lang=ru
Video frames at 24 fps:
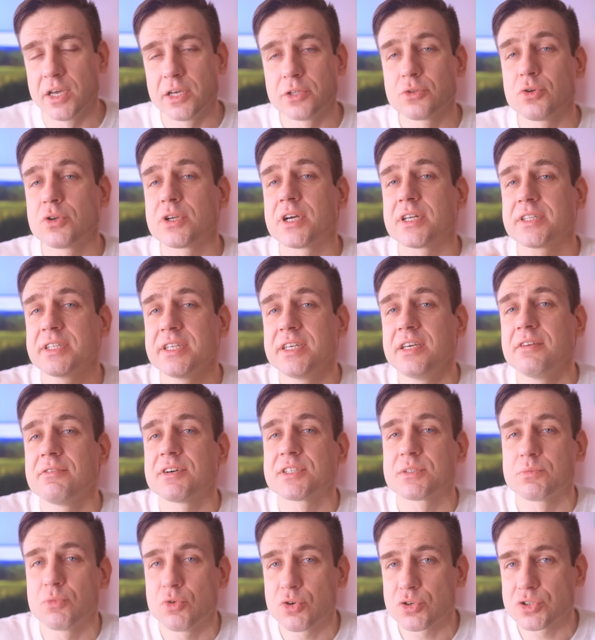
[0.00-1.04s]
И только ты,
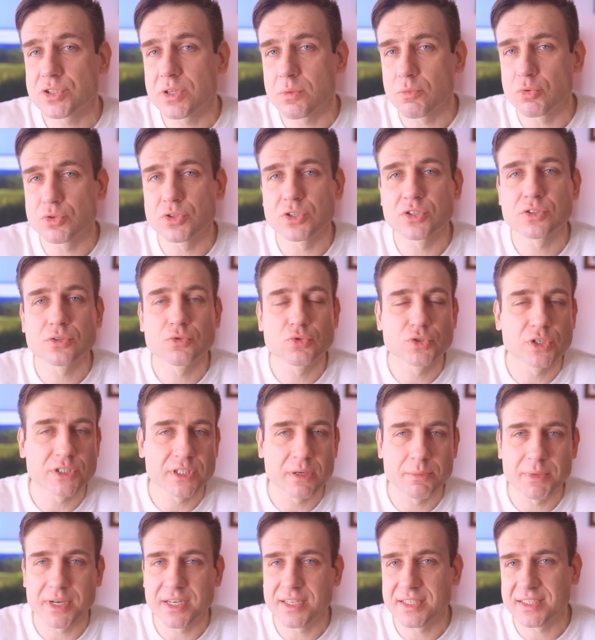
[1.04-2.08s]
возможно, будешь
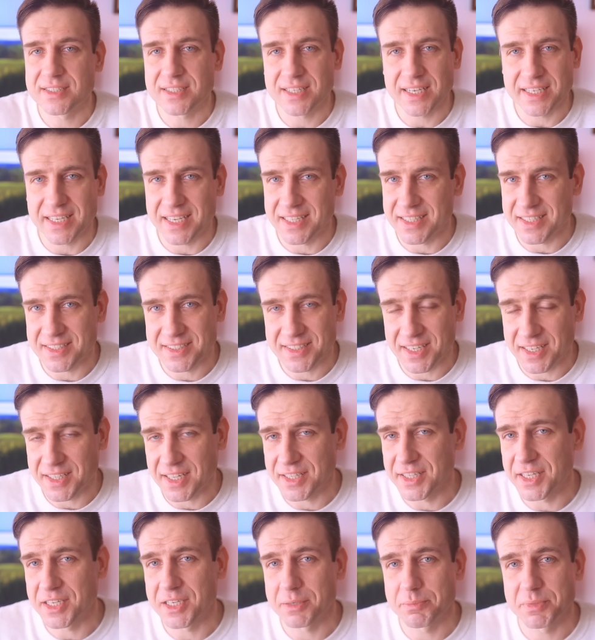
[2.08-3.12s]
слушать о моих каких-то
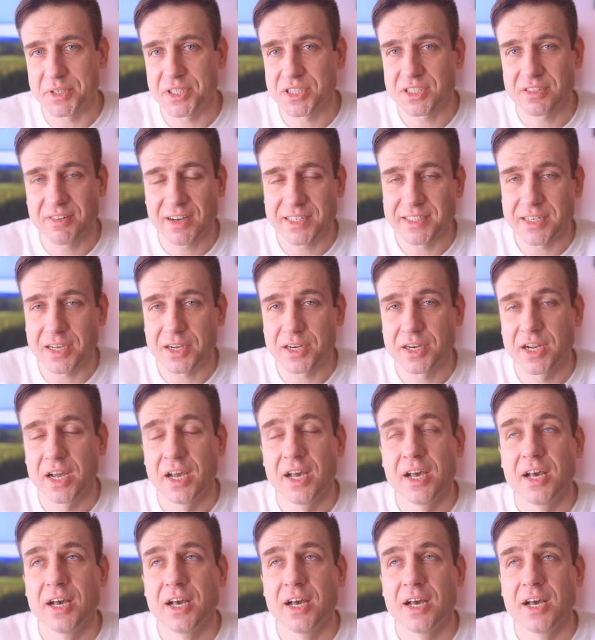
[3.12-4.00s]
страданиях и переживаниях.